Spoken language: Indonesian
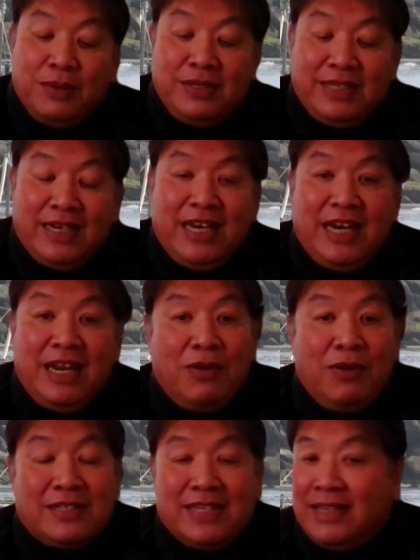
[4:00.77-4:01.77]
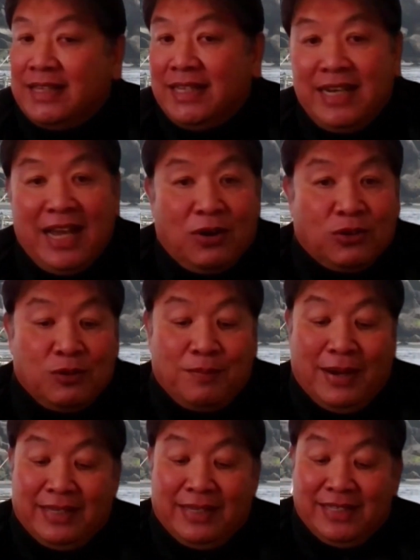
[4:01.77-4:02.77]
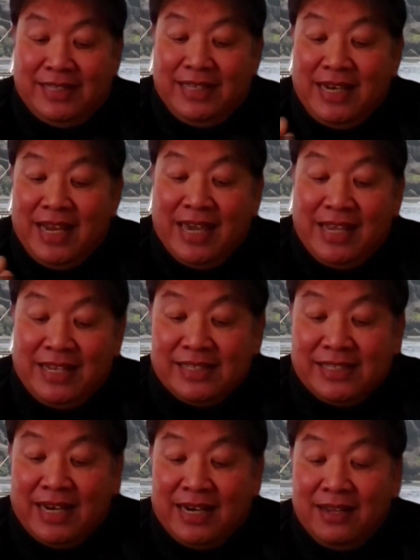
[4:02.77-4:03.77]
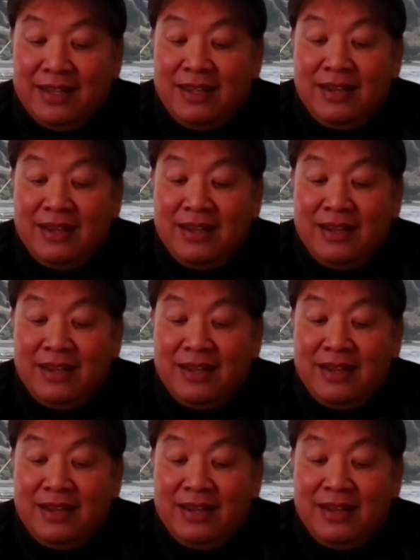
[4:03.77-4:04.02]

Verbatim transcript: menjadi dewasa tidak otomatis, tidak instan.